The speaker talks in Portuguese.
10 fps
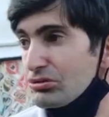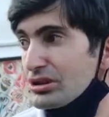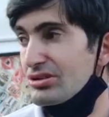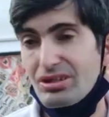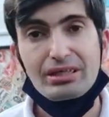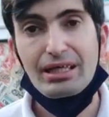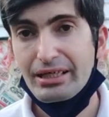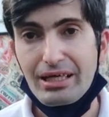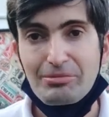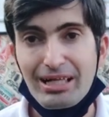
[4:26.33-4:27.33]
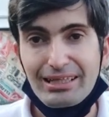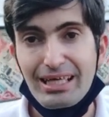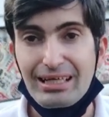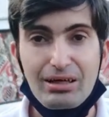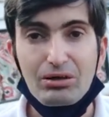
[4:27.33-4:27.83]
utilizei da câmera
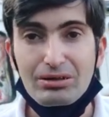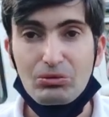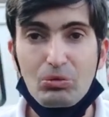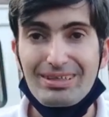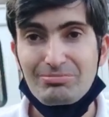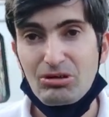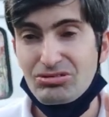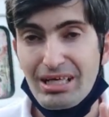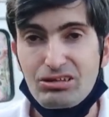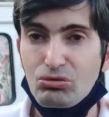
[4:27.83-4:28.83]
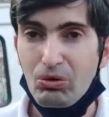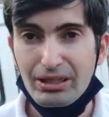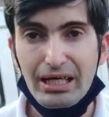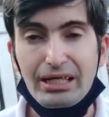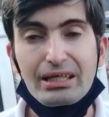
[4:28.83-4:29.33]
dela, com as mãos delas, com o
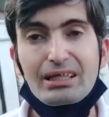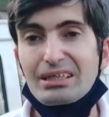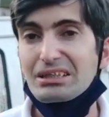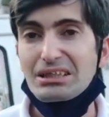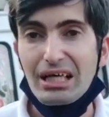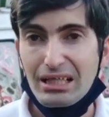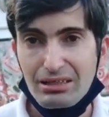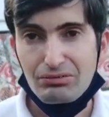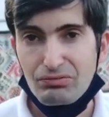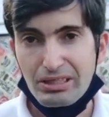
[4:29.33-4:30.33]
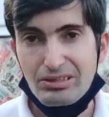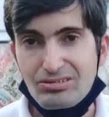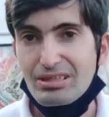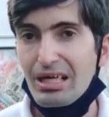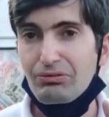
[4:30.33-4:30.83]
olhar, e ela que
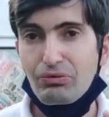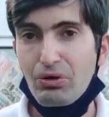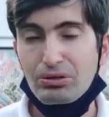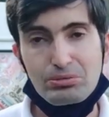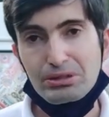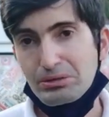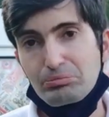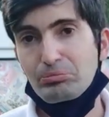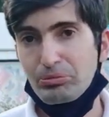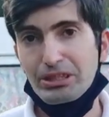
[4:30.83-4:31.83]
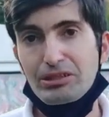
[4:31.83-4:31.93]
fez a foto e, por